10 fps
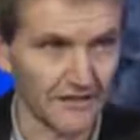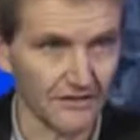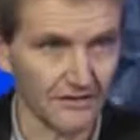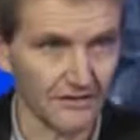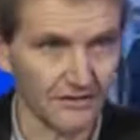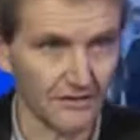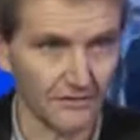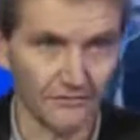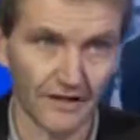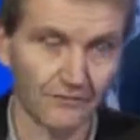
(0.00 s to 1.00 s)

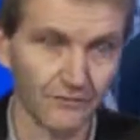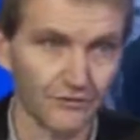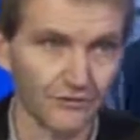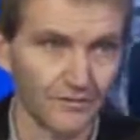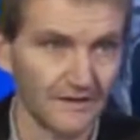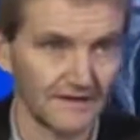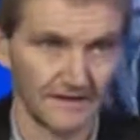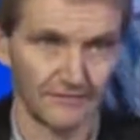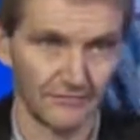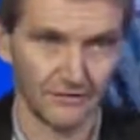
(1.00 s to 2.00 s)
vrai faux suspense, il
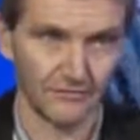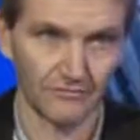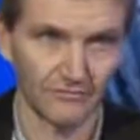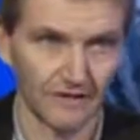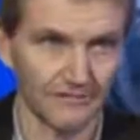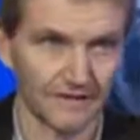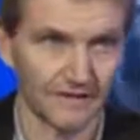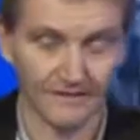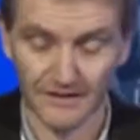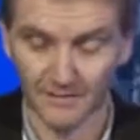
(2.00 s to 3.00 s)
hein, faut être tout à fait
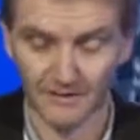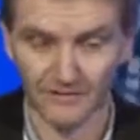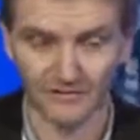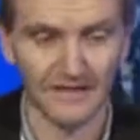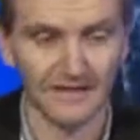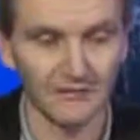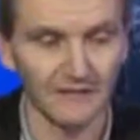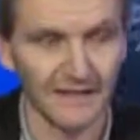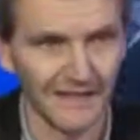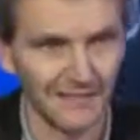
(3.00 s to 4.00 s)
clair. Enfin, je ne sais pas ce que vous allez nous
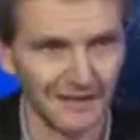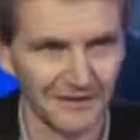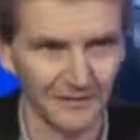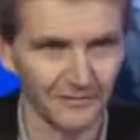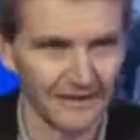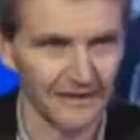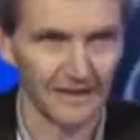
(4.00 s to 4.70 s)
dire là maintenant, mais